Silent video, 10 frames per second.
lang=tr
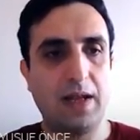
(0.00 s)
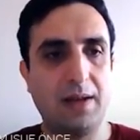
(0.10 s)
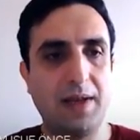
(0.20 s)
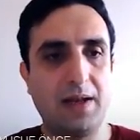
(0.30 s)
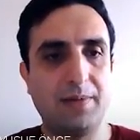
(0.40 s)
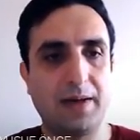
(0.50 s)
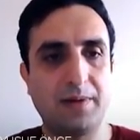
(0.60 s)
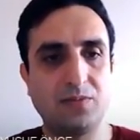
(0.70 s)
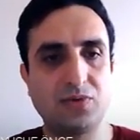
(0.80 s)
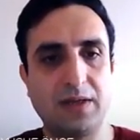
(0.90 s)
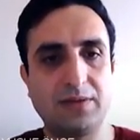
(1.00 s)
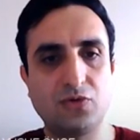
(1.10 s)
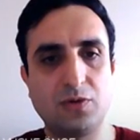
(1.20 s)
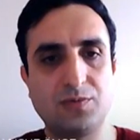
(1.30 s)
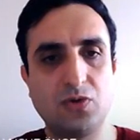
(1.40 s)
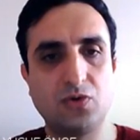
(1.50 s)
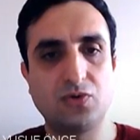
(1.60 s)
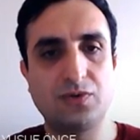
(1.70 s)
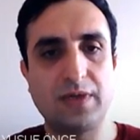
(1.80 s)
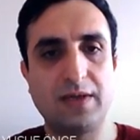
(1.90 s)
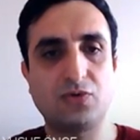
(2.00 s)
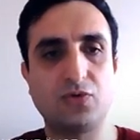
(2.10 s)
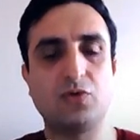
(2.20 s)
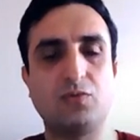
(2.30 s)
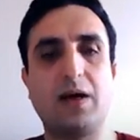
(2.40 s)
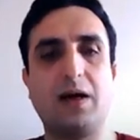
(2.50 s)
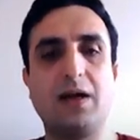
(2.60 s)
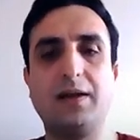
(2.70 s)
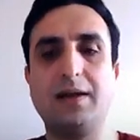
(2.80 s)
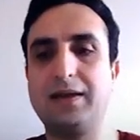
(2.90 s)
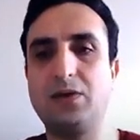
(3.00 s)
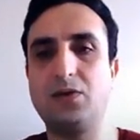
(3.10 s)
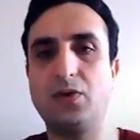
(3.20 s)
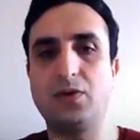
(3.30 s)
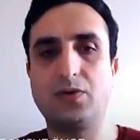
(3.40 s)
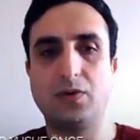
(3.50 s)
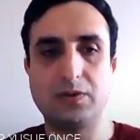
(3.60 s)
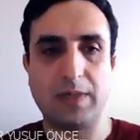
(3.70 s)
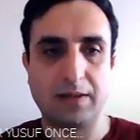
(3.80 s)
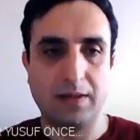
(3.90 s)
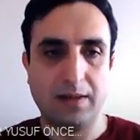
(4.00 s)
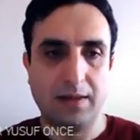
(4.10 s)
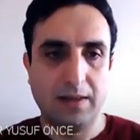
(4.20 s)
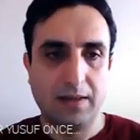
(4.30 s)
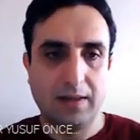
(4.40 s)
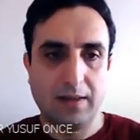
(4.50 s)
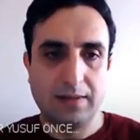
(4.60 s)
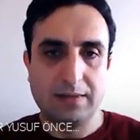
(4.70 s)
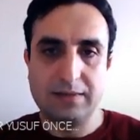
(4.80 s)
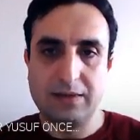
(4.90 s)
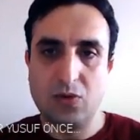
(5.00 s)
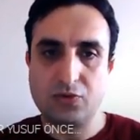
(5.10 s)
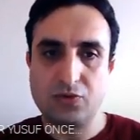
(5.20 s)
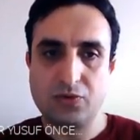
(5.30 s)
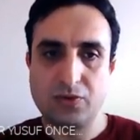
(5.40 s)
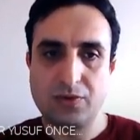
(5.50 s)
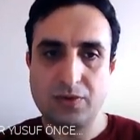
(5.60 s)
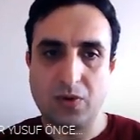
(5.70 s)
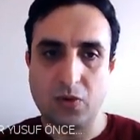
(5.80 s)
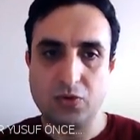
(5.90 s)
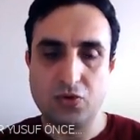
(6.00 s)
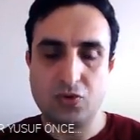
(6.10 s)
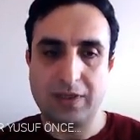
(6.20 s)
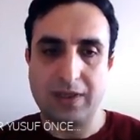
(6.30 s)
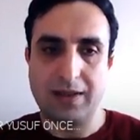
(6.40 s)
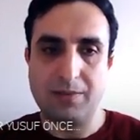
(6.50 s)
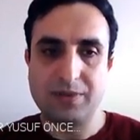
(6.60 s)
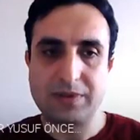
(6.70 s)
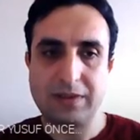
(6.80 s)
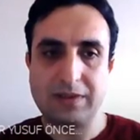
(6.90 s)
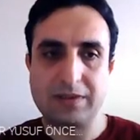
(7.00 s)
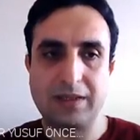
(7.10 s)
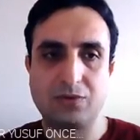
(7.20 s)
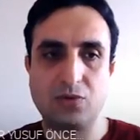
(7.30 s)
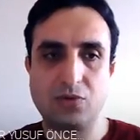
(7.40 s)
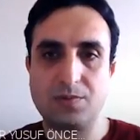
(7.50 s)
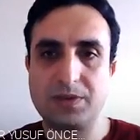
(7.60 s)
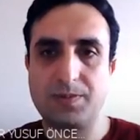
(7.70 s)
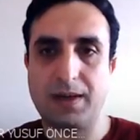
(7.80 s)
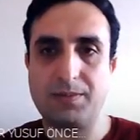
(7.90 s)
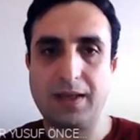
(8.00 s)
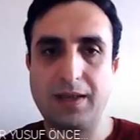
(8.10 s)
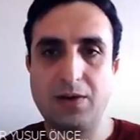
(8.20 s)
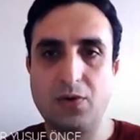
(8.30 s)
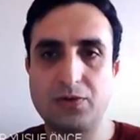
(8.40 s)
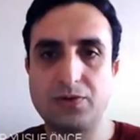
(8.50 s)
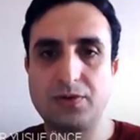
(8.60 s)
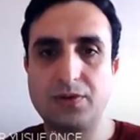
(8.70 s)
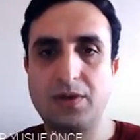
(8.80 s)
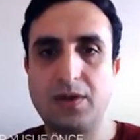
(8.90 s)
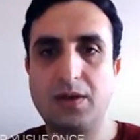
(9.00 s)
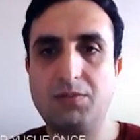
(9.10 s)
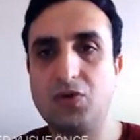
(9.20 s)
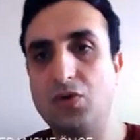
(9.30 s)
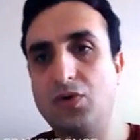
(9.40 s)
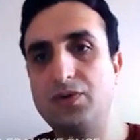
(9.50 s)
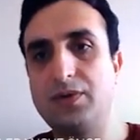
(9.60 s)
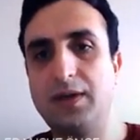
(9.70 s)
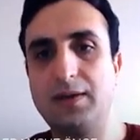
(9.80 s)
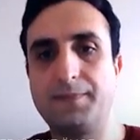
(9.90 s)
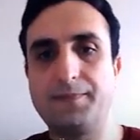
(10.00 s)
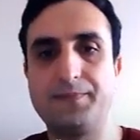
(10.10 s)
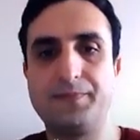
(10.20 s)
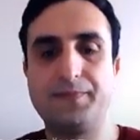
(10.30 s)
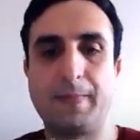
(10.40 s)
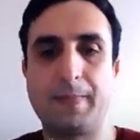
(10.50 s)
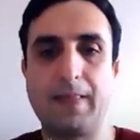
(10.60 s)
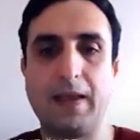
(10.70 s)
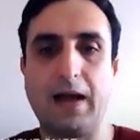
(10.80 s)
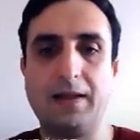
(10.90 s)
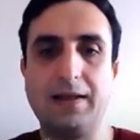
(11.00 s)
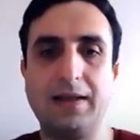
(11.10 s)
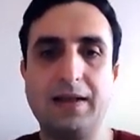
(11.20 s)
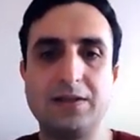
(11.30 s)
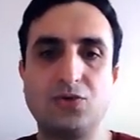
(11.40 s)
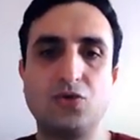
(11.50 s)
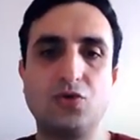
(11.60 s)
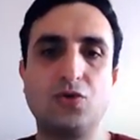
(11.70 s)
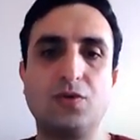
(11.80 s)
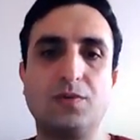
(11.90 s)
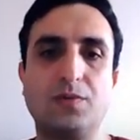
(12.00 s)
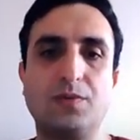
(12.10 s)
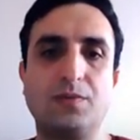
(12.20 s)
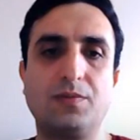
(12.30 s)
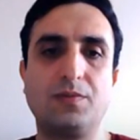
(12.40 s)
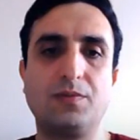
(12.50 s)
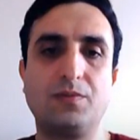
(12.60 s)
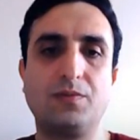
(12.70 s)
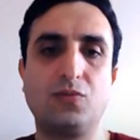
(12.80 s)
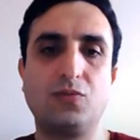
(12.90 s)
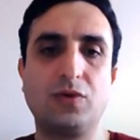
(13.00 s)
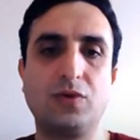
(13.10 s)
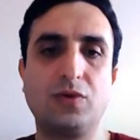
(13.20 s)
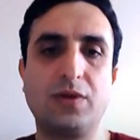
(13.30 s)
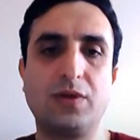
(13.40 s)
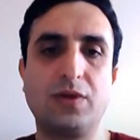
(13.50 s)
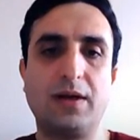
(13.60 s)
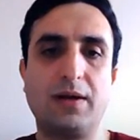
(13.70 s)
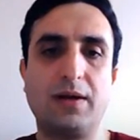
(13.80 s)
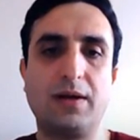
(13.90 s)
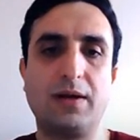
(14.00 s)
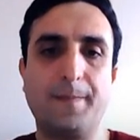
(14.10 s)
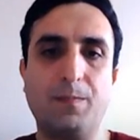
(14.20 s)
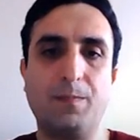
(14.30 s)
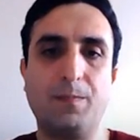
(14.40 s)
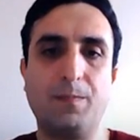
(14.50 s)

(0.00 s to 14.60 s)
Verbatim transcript: Döllenme ile beraber bu sentrozom zigotun sentrozomu haline geliyor. O zaman zigot oluşurken yapısındaki sentrozom spermden geliyor. Mitokondri de anneden gelecek çünkü burada boyun kısmı